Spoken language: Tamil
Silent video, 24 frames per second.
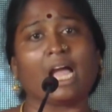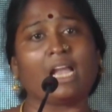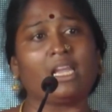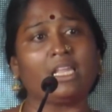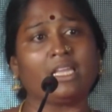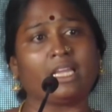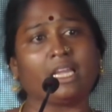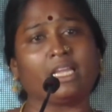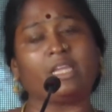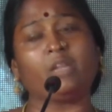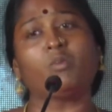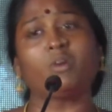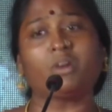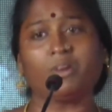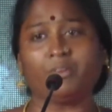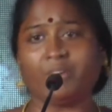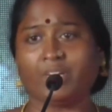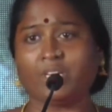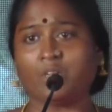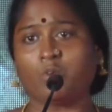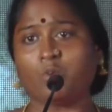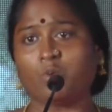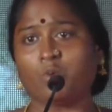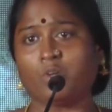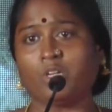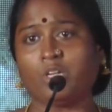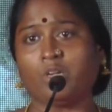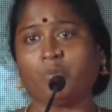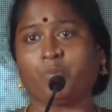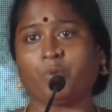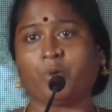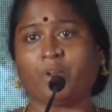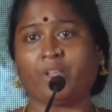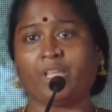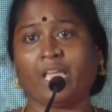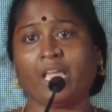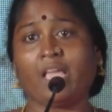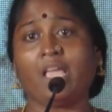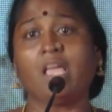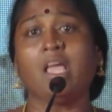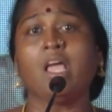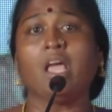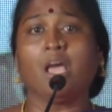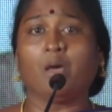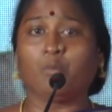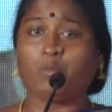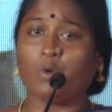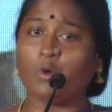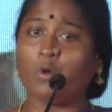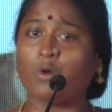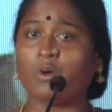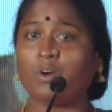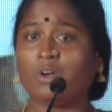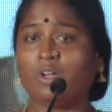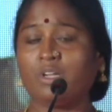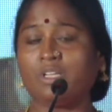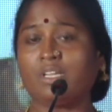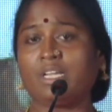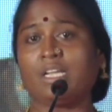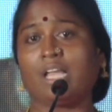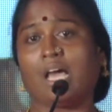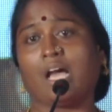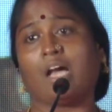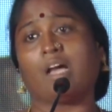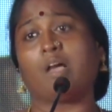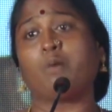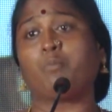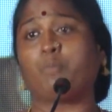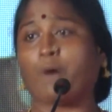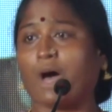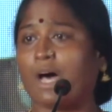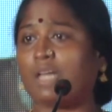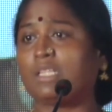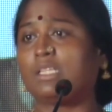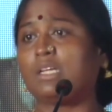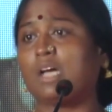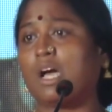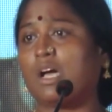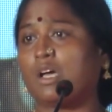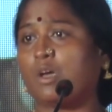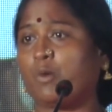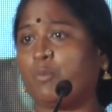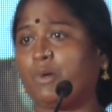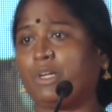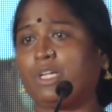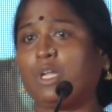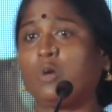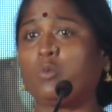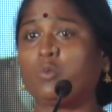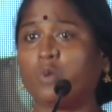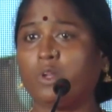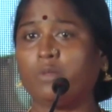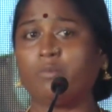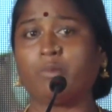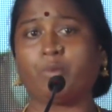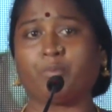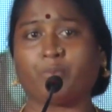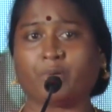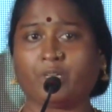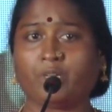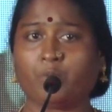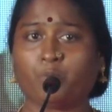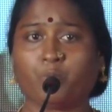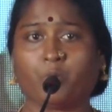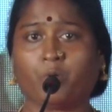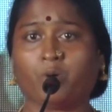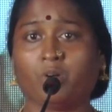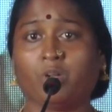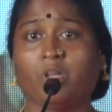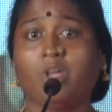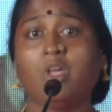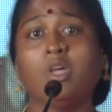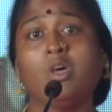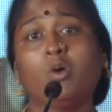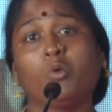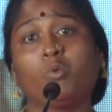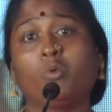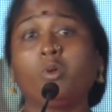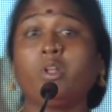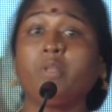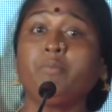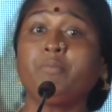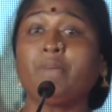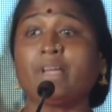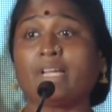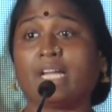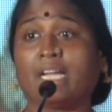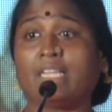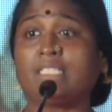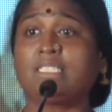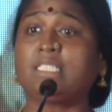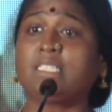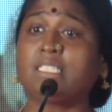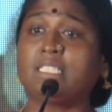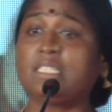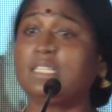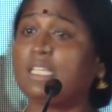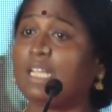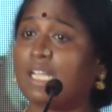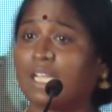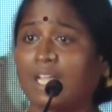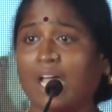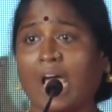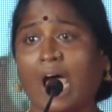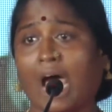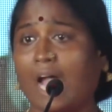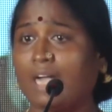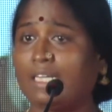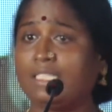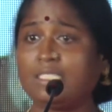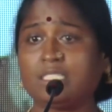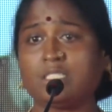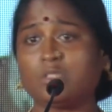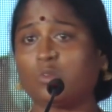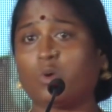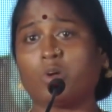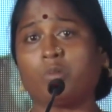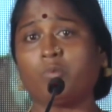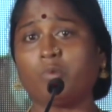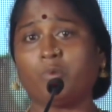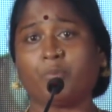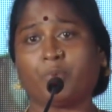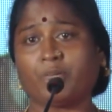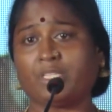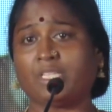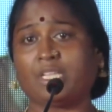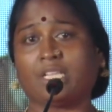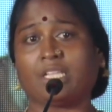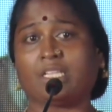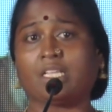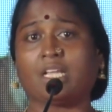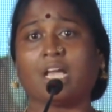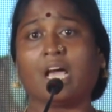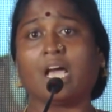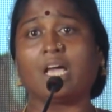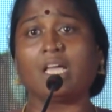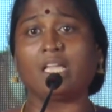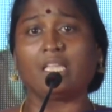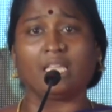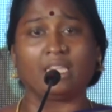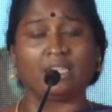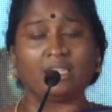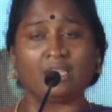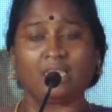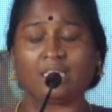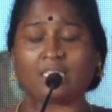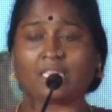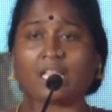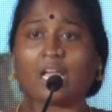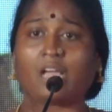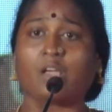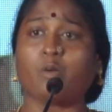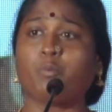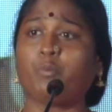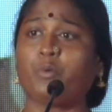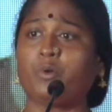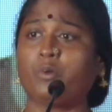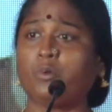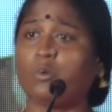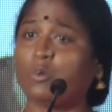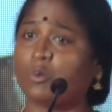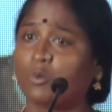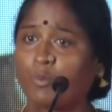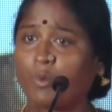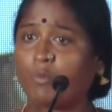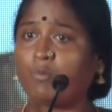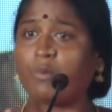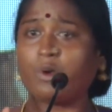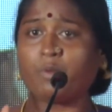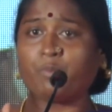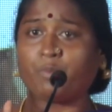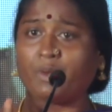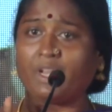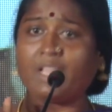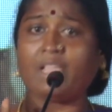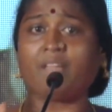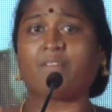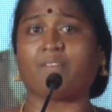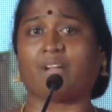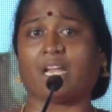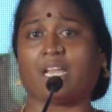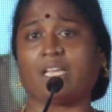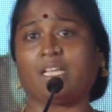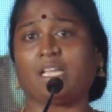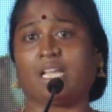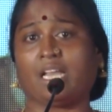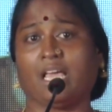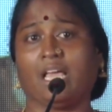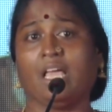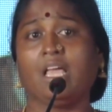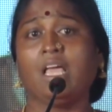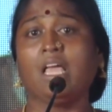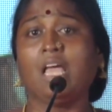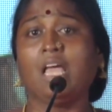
தாலி கட்டி உங்கள் வீட்டுக்கு கூட்டிகிட்டு போறிய இப்போ உங்களுக்கு நாங்கள் பாதுகாக்கப்பட்ட உரிமைப்பட்ட பொருள் உரிமை கிடச்சிருச்சுங்கிறக்கா அடித்து கொடுமைப்படுத்துறதுக்காக எந்த தகப்பனும் ஒரு பொம்பளை பிள்ளைய வளர்க்கலை